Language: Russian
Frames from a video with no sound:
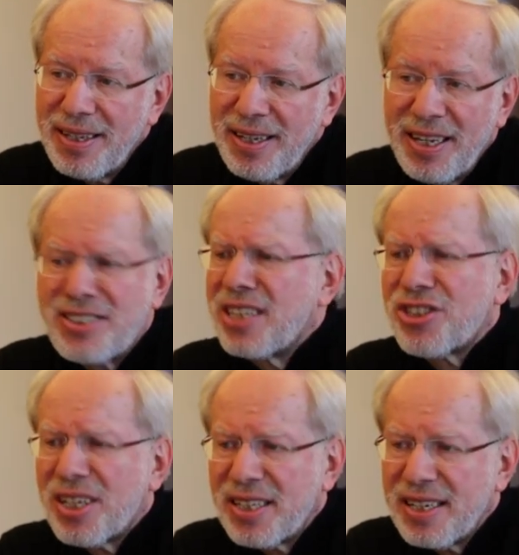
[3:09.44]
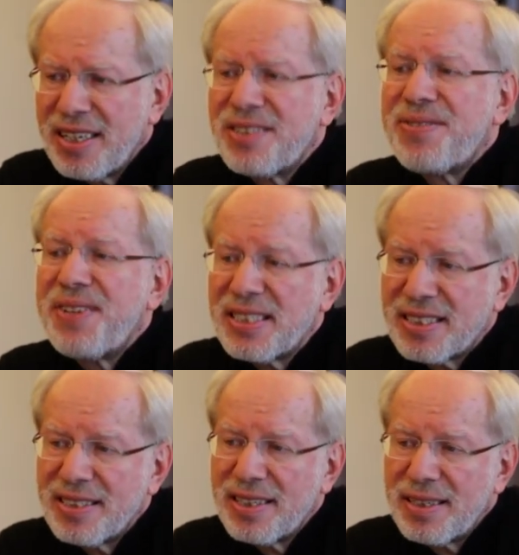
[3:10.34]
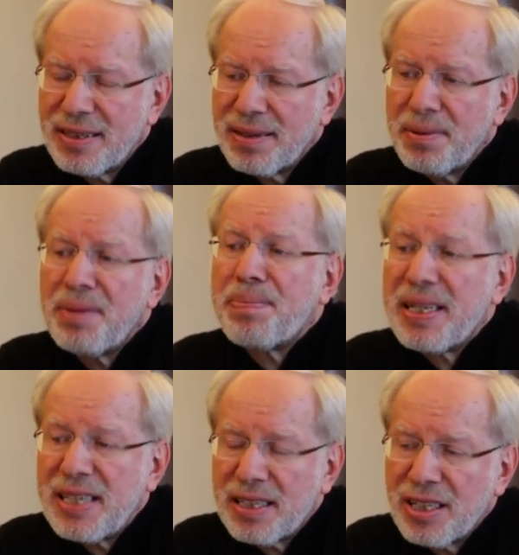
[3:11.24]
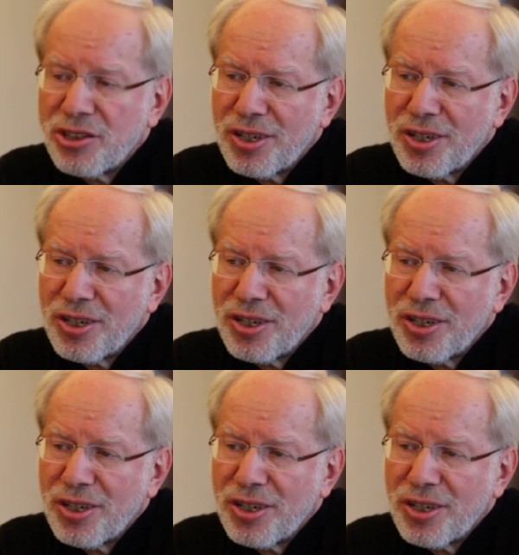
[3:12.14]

И совершенно известно и понятно,